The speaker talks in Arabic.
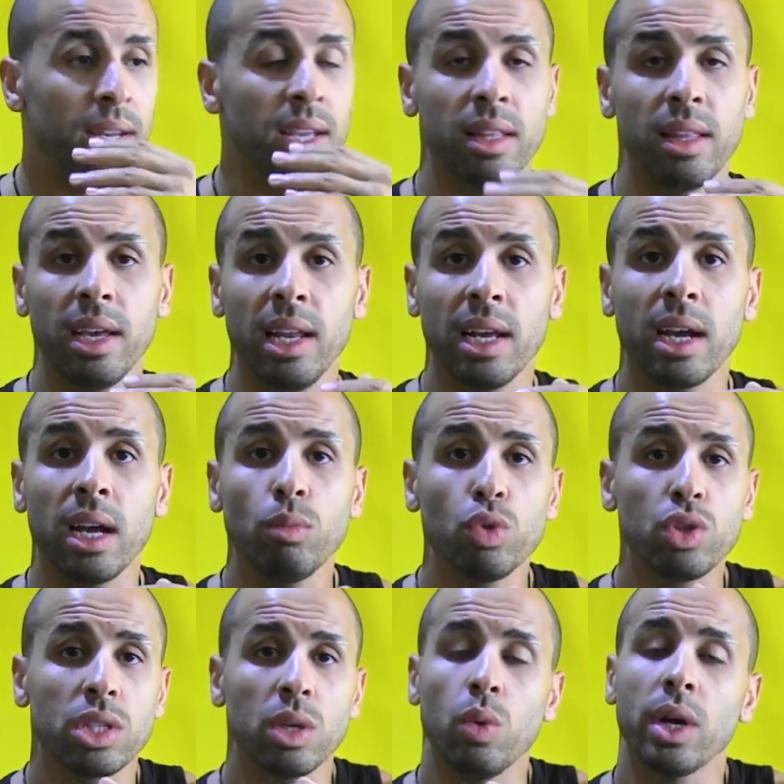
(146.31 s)
الرياضه الا كان
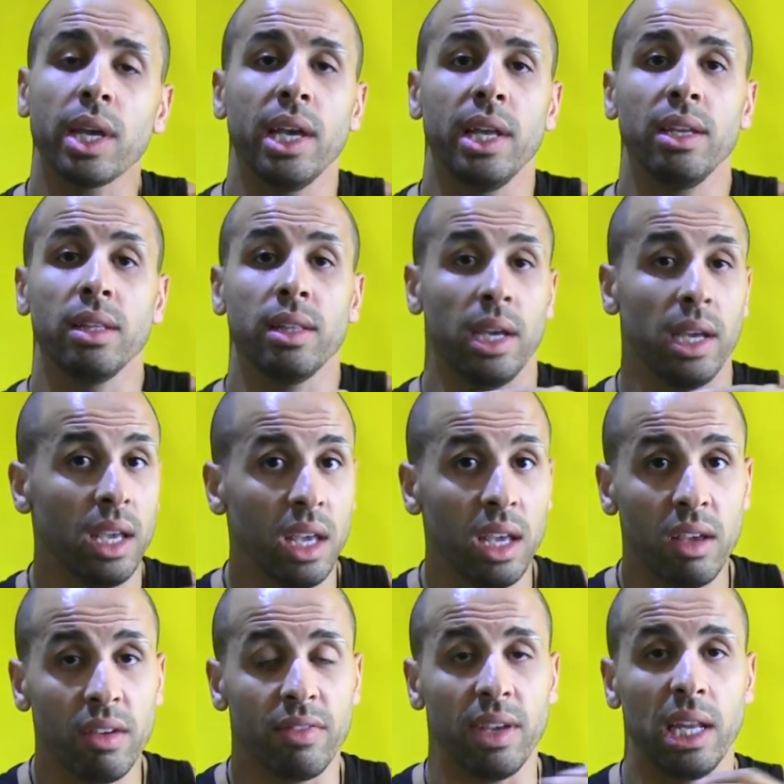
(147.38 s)
مستواك يعني
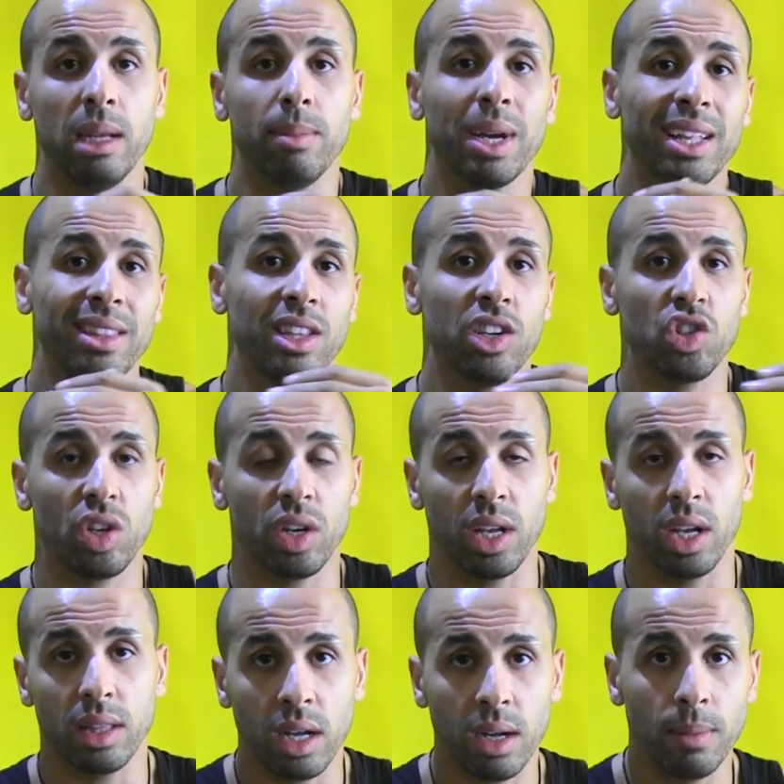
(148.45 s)
ضعيف يعني ما كديريش
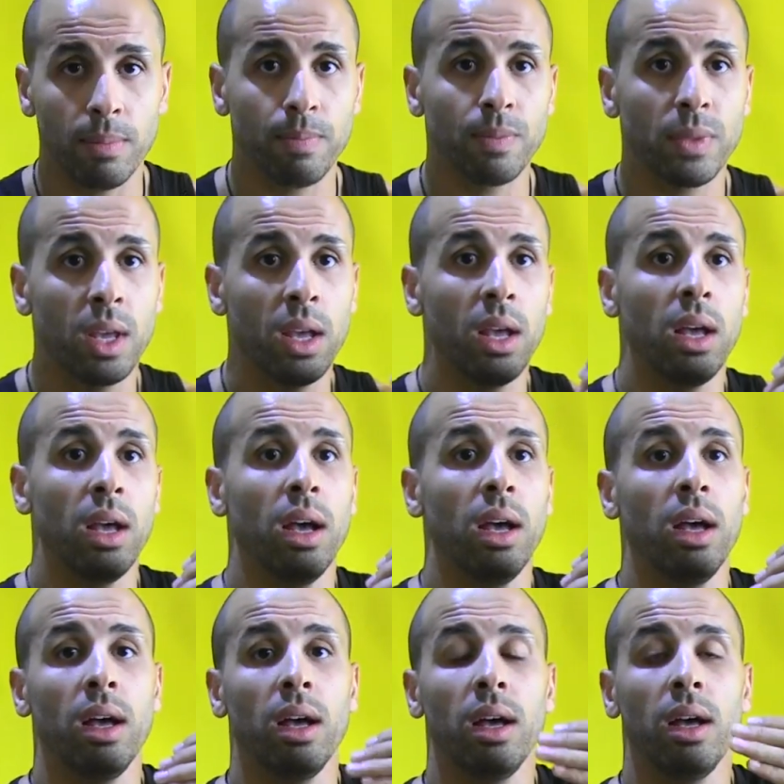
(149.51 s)
الرياضه
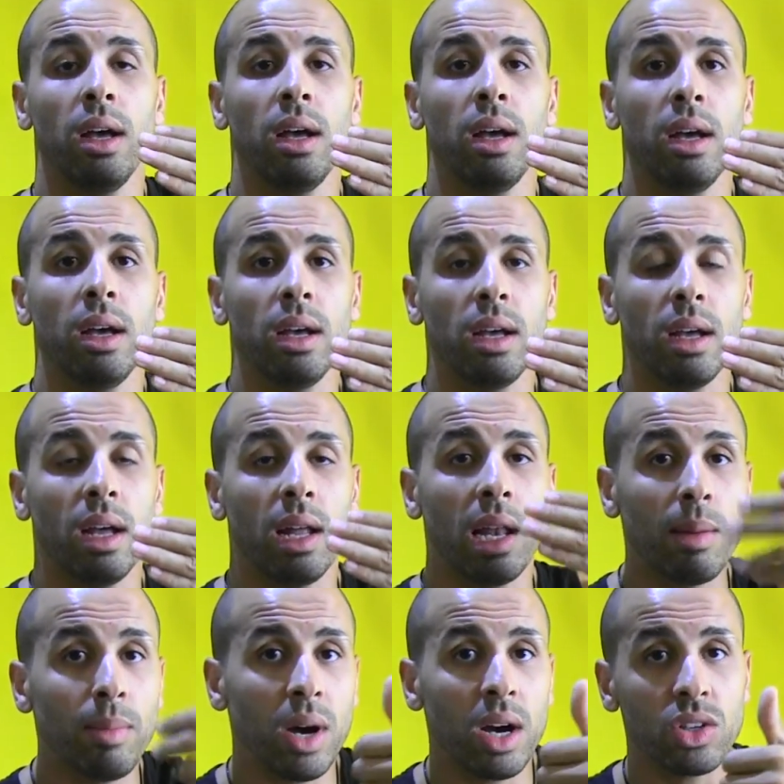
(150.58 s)
آه
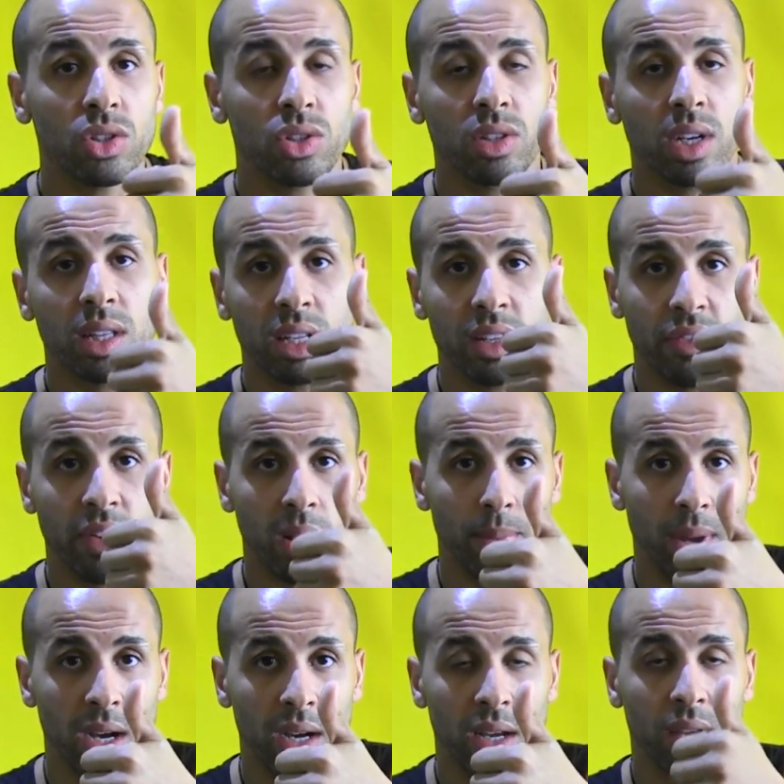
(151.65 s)
لا مارش تقدر تفرق
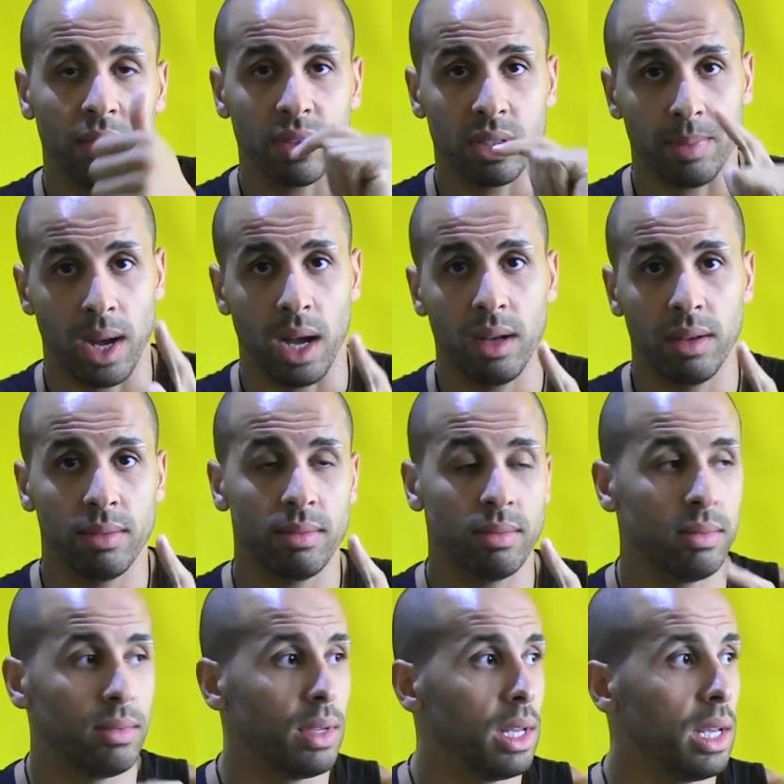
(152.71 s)
معاك في الصباح
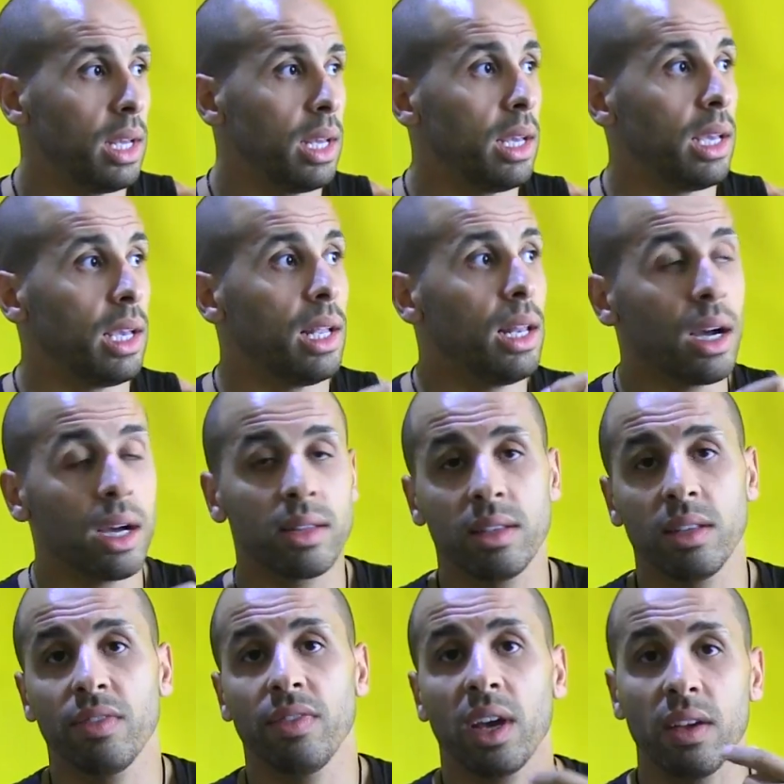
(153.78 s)
الا
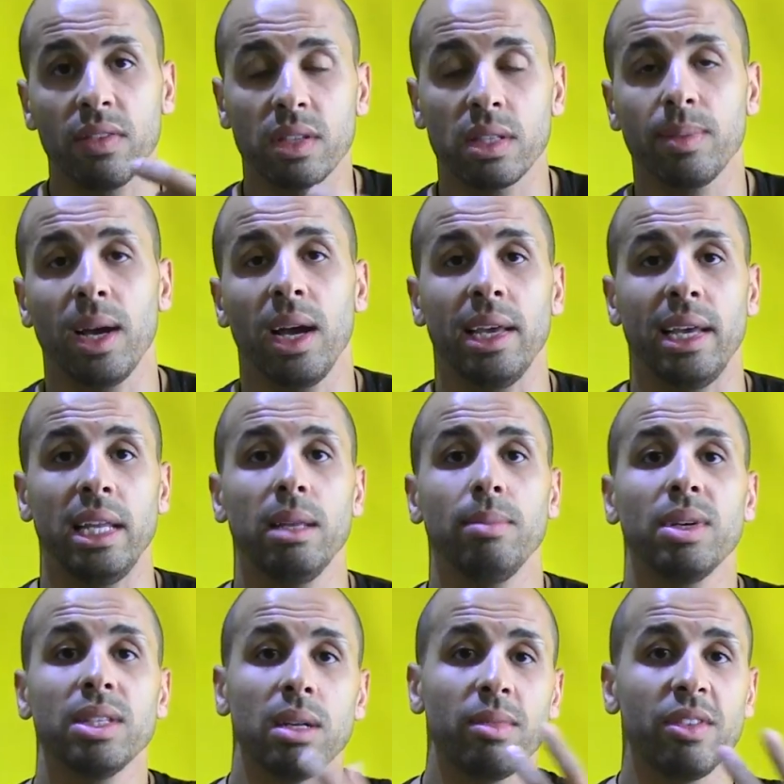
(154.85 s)
قدرتي تفيقي في الصباح يعني
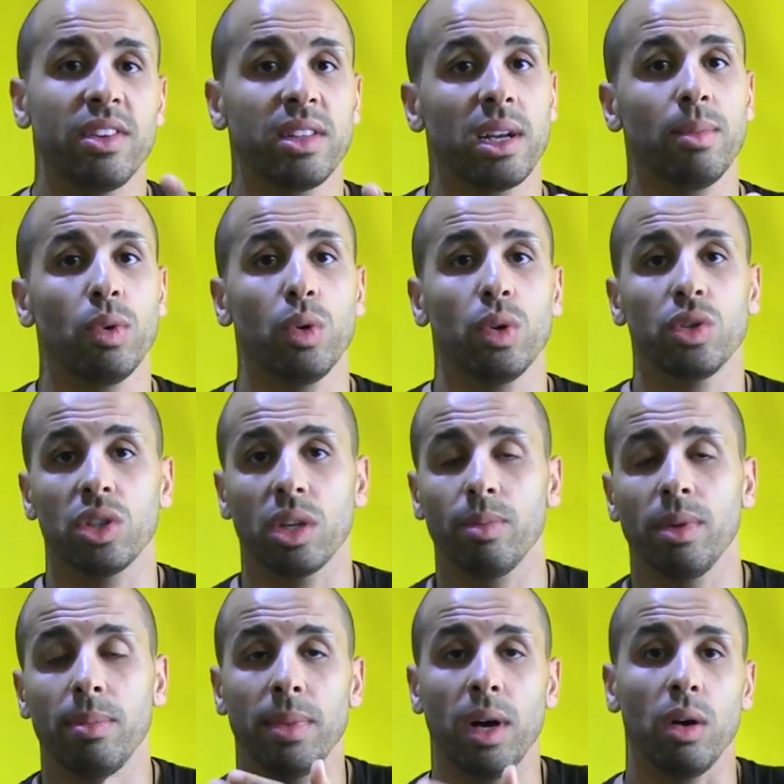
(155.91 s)
مازال ما فتره ما والو
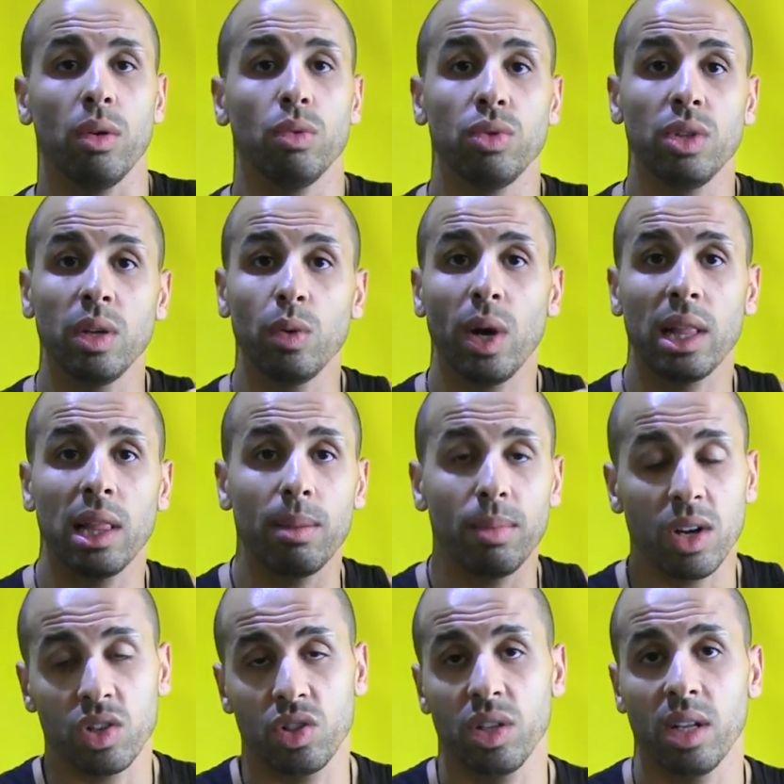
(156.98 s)
تشربي الماء وديري واحد لا
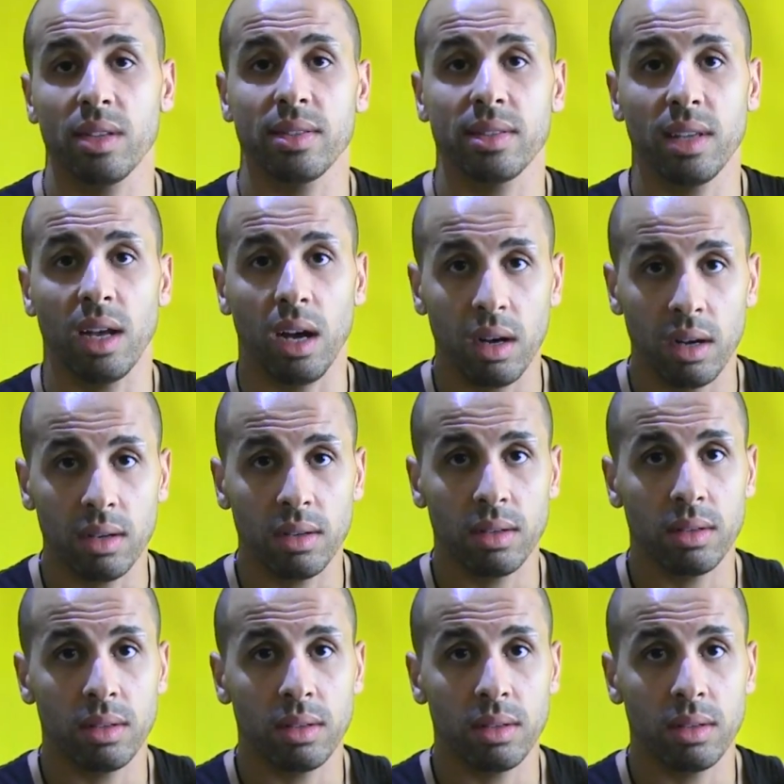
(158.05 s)
مارش ديال نص ساعه